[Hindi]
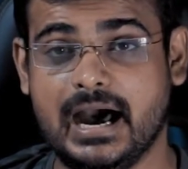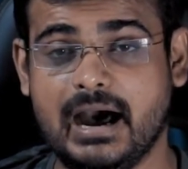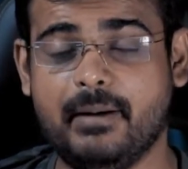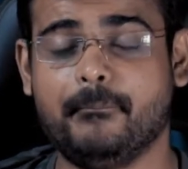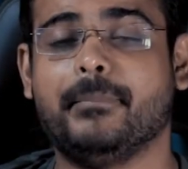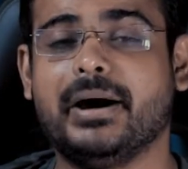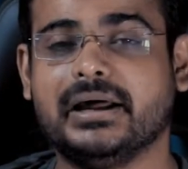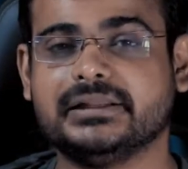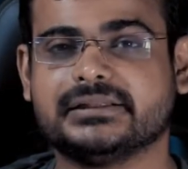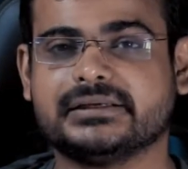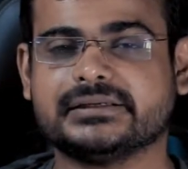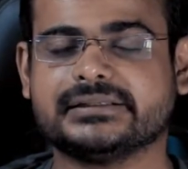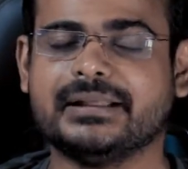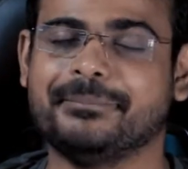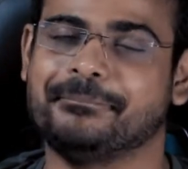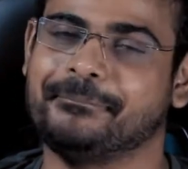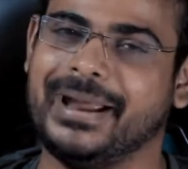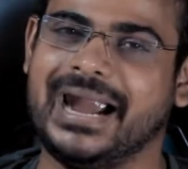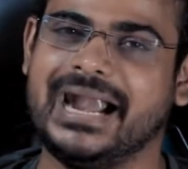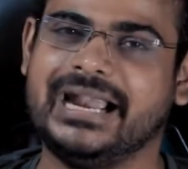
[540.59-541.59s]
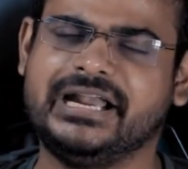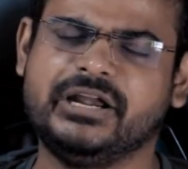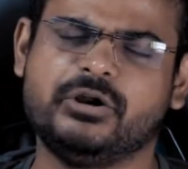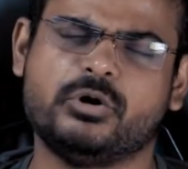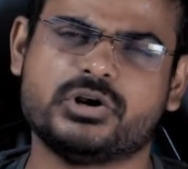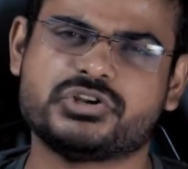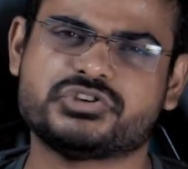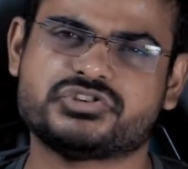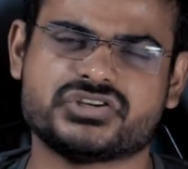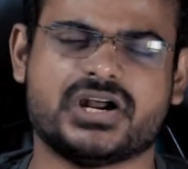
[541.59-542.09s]
अब बात करते हैं बैटरी
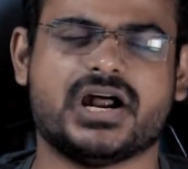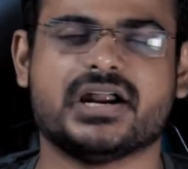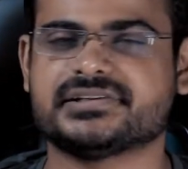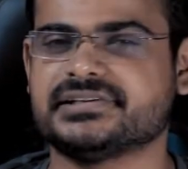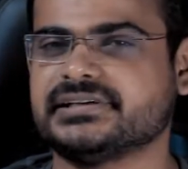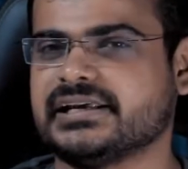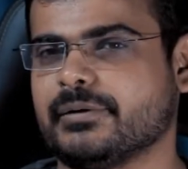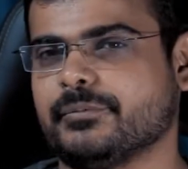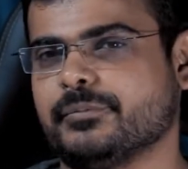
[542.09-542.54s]
और चार्जिंग